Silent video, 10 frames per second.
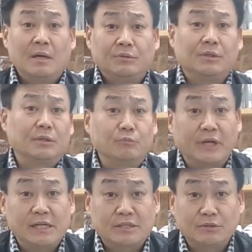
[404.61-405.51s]
늘
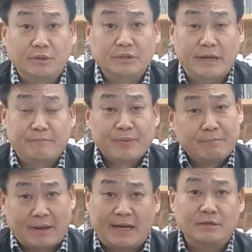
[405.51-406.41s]
우리가 일상적으로 이제
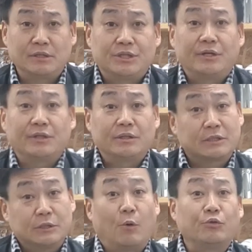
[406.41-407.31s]
많이들
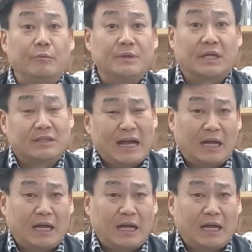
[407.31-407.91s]
즐겼던 그 온도입니다.